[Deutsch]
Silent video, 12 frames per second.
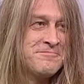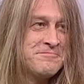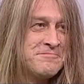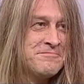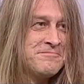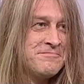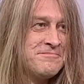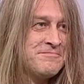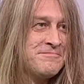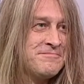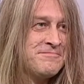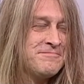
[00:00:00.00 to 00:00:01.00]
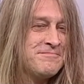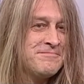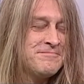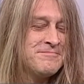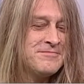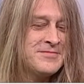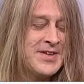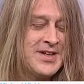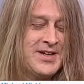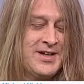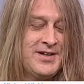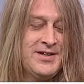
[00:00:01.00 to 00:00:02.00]
Wie viele Teilnehmer hat es denn gegeben?
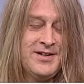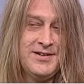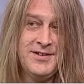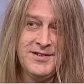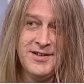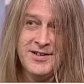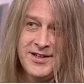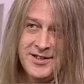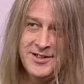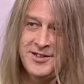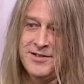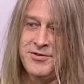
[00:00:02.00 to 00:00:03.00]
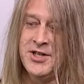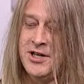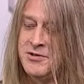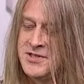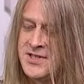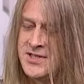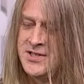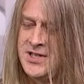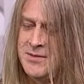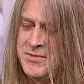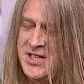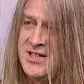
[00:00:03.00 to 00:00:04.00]
Ja, ich ging ja eigentlich davon aus, dass ich
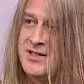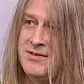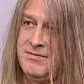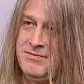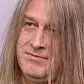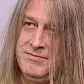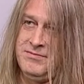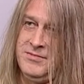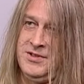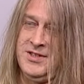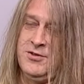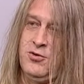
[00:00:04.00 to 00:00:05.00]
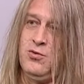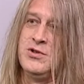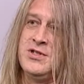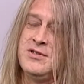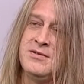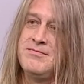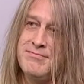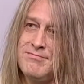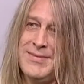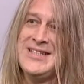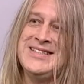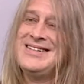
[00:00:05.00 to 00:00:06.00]
hier mit einer großen
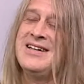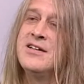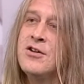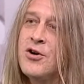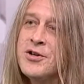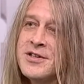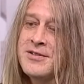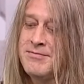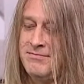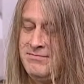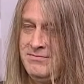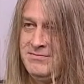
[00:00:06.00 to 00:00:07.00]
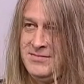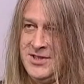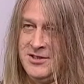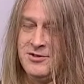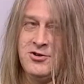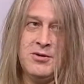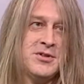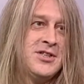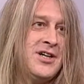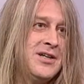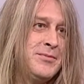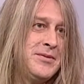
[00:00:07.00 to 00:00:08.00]
Masse an Leuten ankomme,
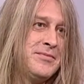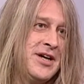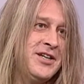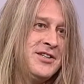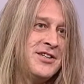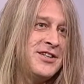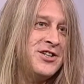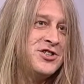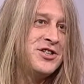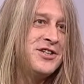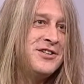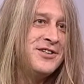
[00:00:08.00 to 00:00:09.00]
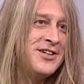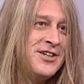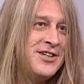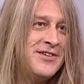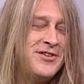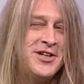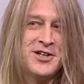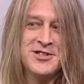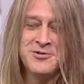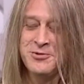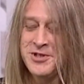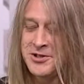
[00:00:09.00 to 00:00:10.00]
die alle mit einem Rechner dastehen, der weniger
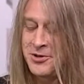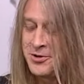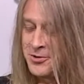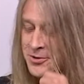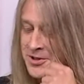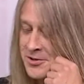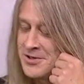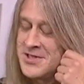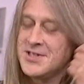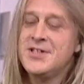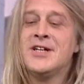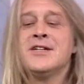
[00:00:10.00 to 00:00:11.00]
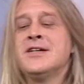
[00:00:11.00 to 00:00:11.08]
als 100 Euro gekostet hat.